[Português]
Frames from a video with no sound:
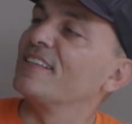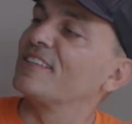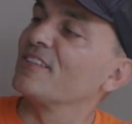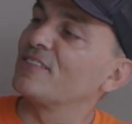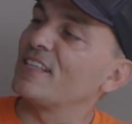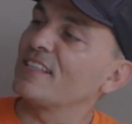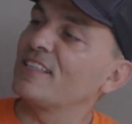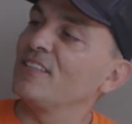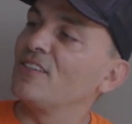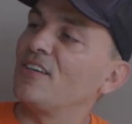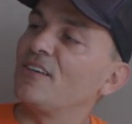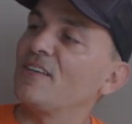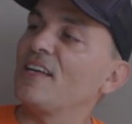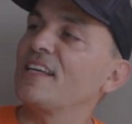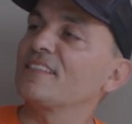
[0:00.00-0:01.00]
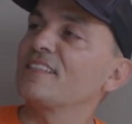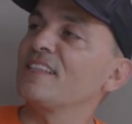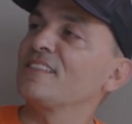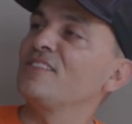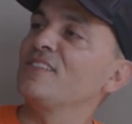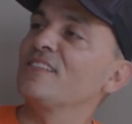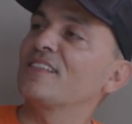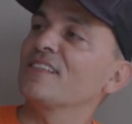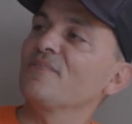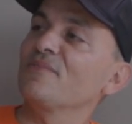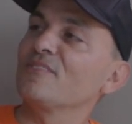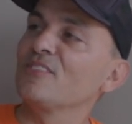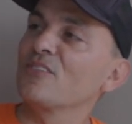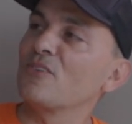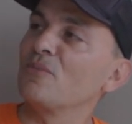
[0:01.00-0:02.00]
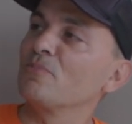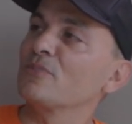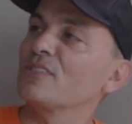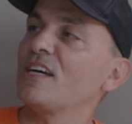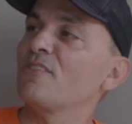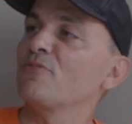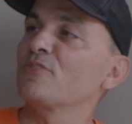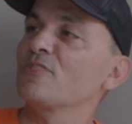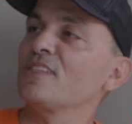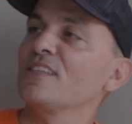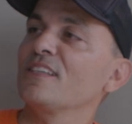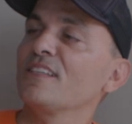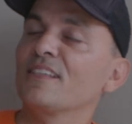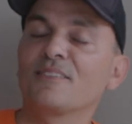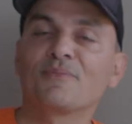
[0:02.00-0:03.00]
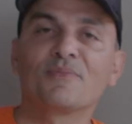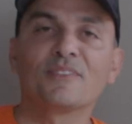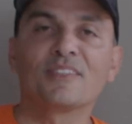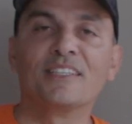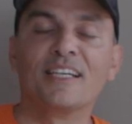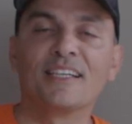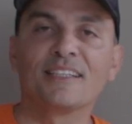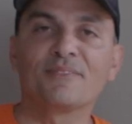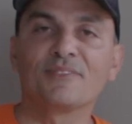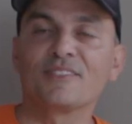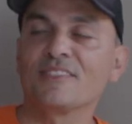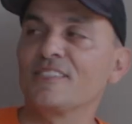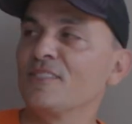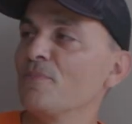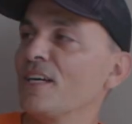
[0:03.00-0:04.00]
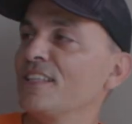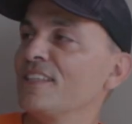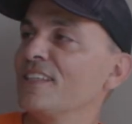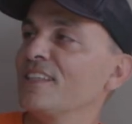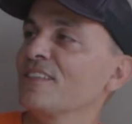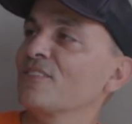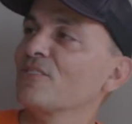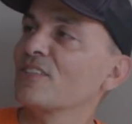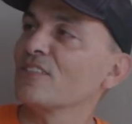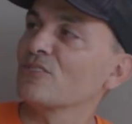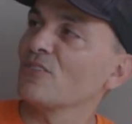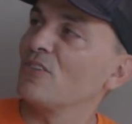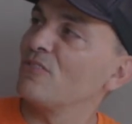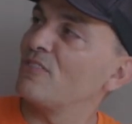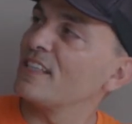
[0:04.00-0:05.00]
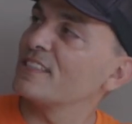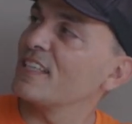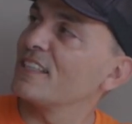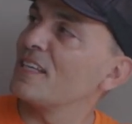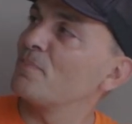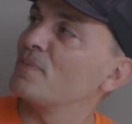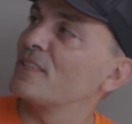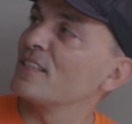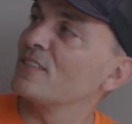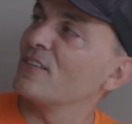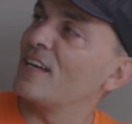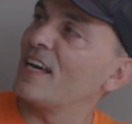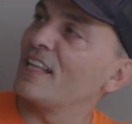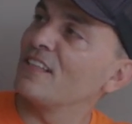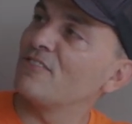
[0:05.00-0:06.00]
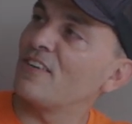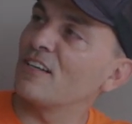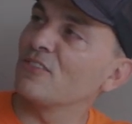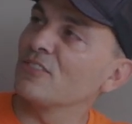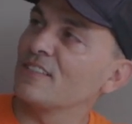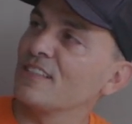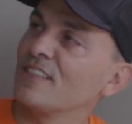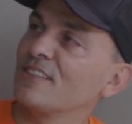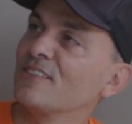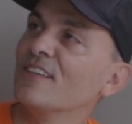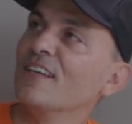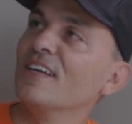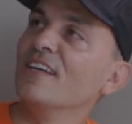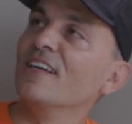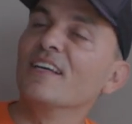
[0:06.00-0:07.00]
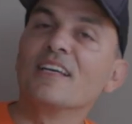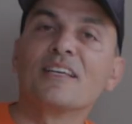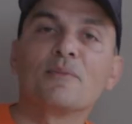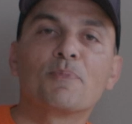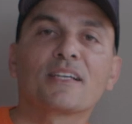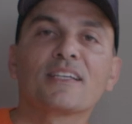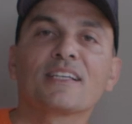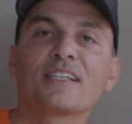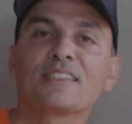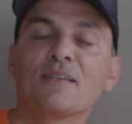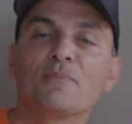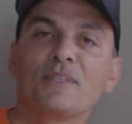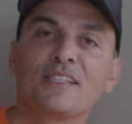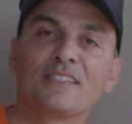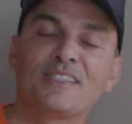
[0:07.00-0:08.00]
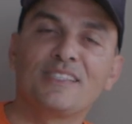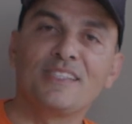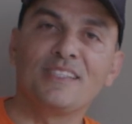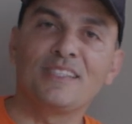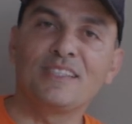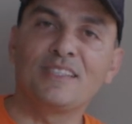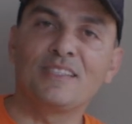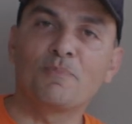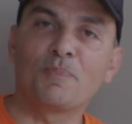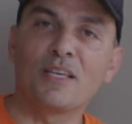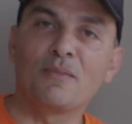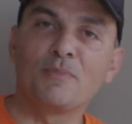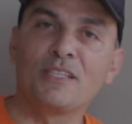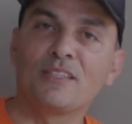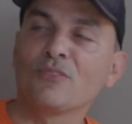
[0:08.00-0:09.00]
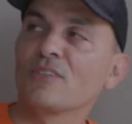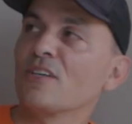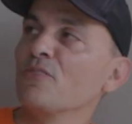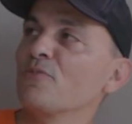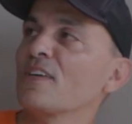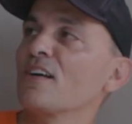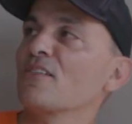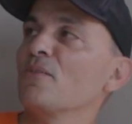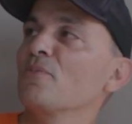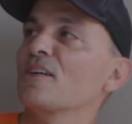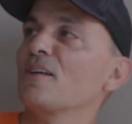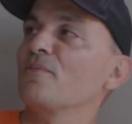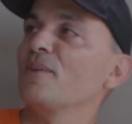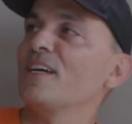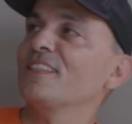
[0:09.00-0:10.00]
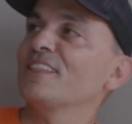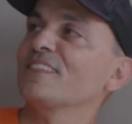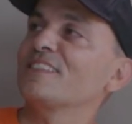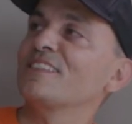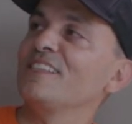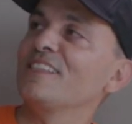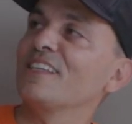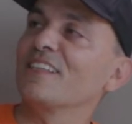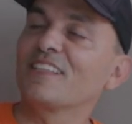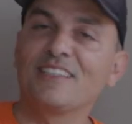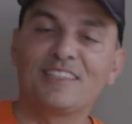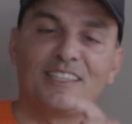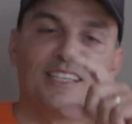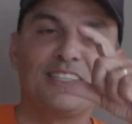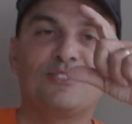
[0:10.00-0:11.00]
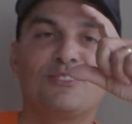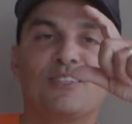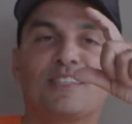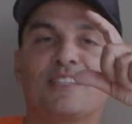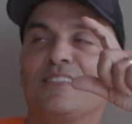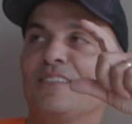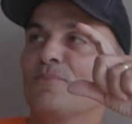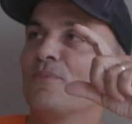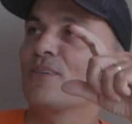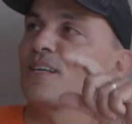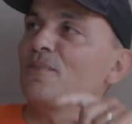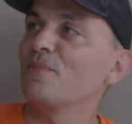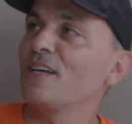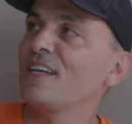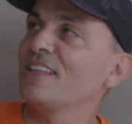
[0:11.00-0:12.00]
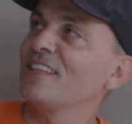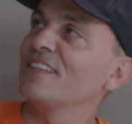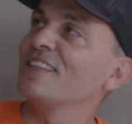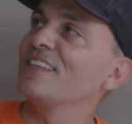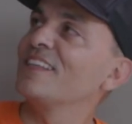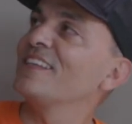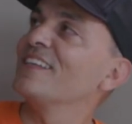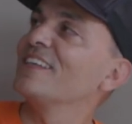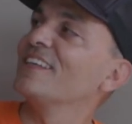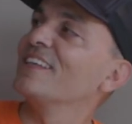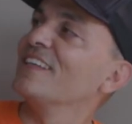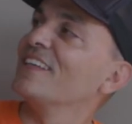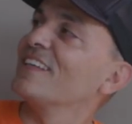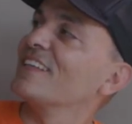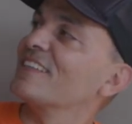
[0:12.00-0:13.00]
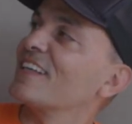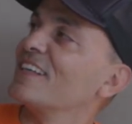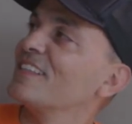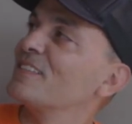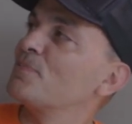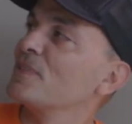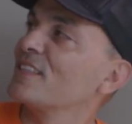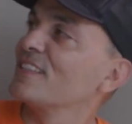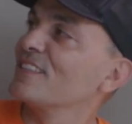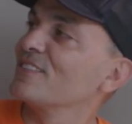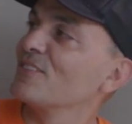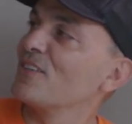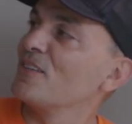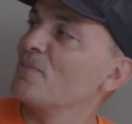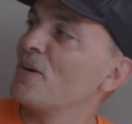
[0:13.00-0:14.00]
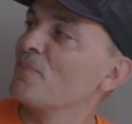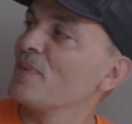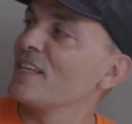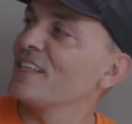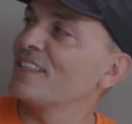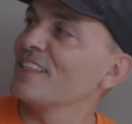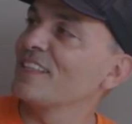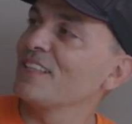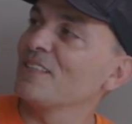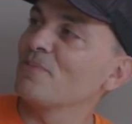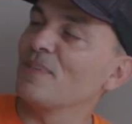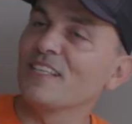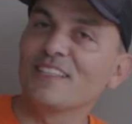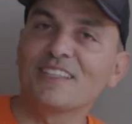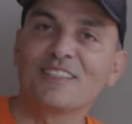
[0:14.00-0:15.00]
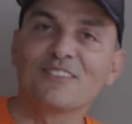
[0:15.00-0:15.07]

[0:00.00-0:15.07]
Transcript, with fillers: Então tá aqui, ó, essa é dica de como usar a focinheira, né, de maneira que o cachorro vá se adaptando a ela e vá gostando. E para quem quer saber se permite o cão ficar com a boca aberta, sim, aqui tem isso aqui de boca aberta, dele tá respirando normalmente aqui, bem